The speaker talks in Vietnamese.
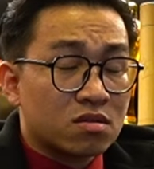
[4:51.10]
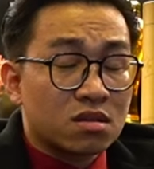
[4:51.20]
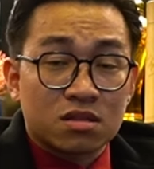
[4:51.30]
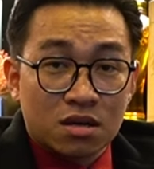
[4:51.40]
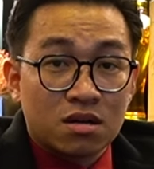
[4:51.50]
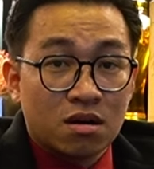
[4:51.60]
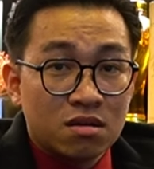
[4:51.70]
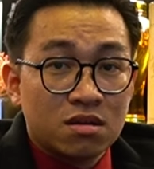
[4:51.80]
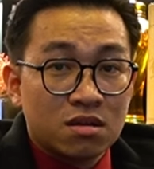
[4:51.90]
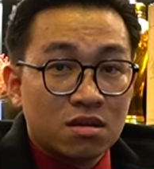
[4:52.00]
từ từ
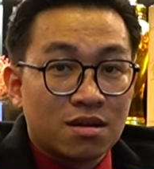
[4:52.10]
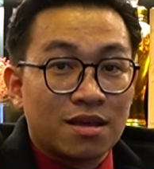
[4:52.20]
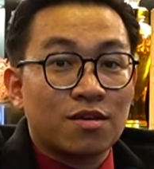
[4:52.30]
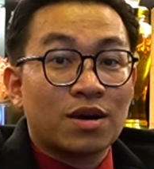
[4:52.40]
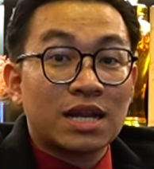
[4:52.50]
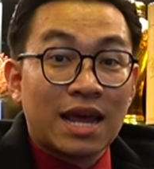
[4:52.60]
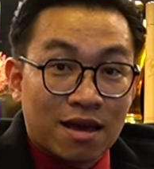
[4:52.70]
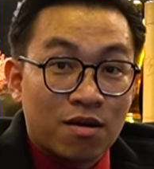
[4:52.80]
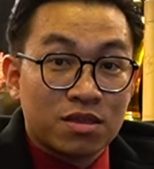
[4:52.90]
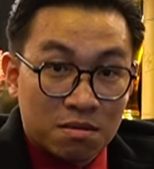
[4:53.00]
nói để cho khách
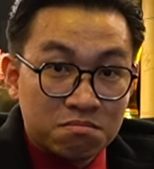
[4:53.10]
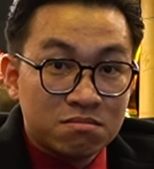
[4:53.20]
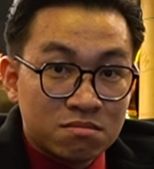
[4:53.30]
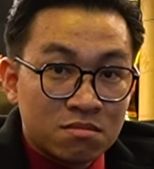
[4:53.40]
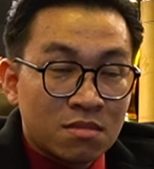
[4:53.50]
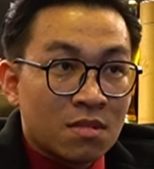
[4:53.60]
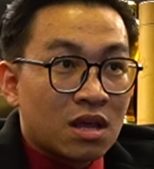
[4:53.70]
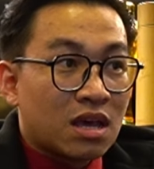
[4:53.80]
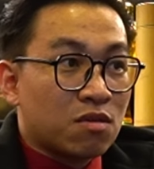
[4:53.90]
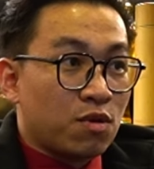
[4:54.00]
hàng họ chấm.
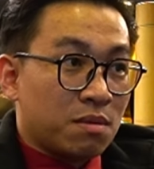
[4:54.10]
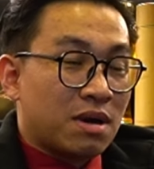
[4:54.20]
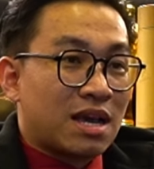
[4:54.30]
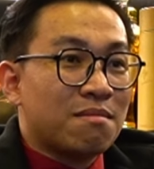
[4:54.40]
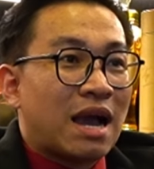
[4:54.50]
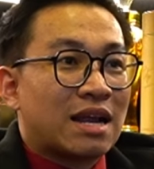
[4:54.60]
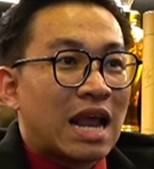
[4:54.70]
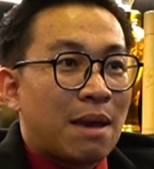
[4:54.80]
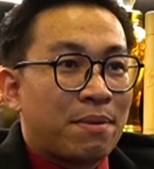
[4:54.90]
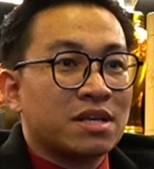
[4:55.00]
Cái chuyện mà các bạn
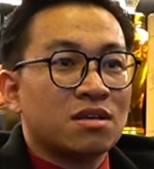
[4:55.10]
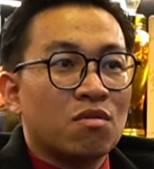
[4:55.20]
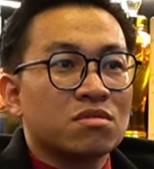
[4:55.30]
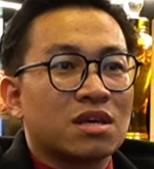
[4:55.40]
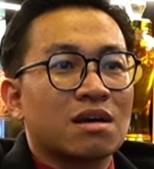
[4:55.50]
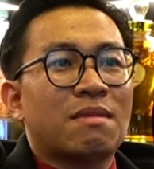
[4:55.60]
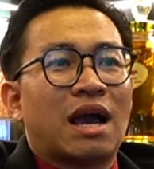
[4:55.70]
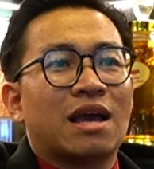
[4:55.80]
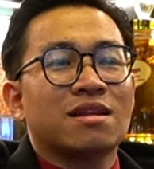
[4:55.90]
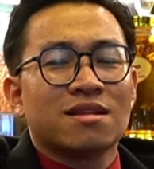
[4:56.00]
đẹp hay xấu thì các bạn
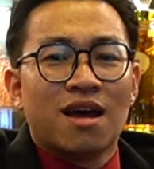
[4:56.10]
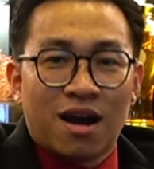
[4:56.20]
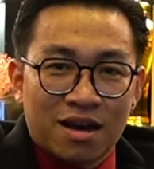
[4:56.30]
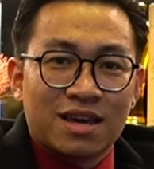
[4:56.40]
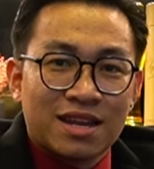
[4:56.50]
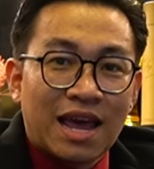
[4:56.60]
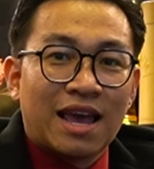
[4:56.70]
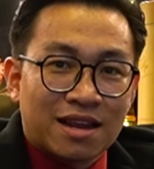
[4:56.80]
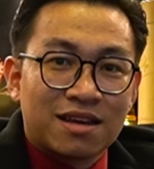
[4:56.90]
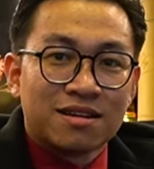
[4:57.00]
hãy đợi khách
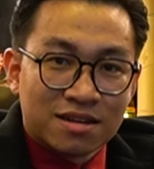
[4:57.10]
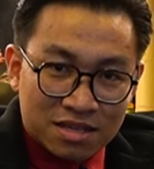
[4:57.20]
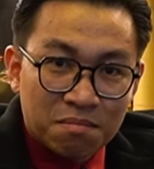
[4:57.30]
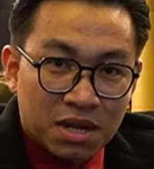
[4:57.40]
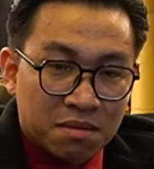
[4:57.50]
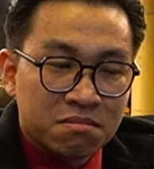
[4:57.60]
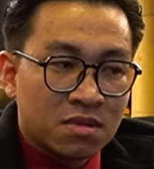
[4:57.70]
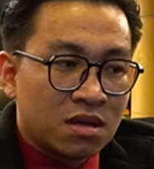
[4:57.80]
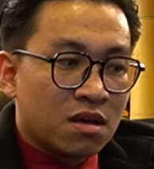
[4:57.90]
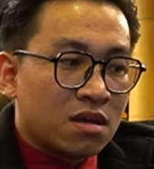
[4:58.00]
hàng là người chấm điểm.
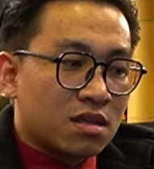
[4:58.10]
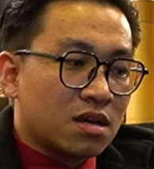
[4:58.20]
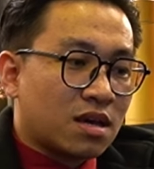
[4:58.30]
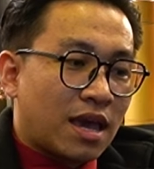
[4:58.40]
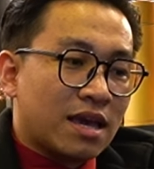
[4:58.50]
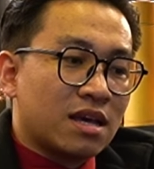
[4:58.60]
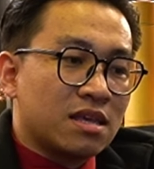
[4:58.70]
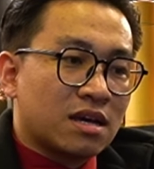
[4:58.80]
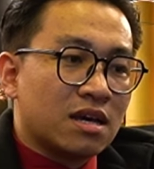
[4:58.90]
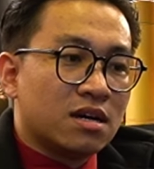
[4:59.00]
chứ kể cả
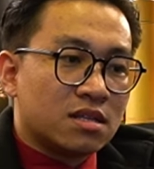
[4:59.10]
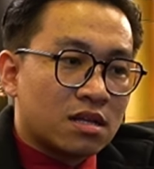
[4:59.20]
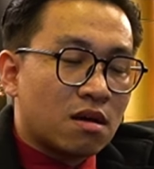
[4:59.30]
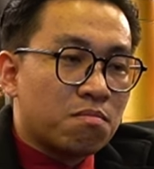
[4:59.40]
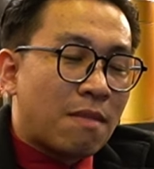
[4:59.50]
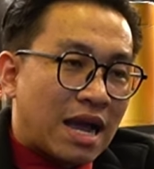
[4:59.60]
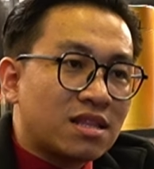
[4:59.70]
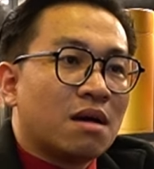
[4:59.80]
những cái người thợ tóc, bản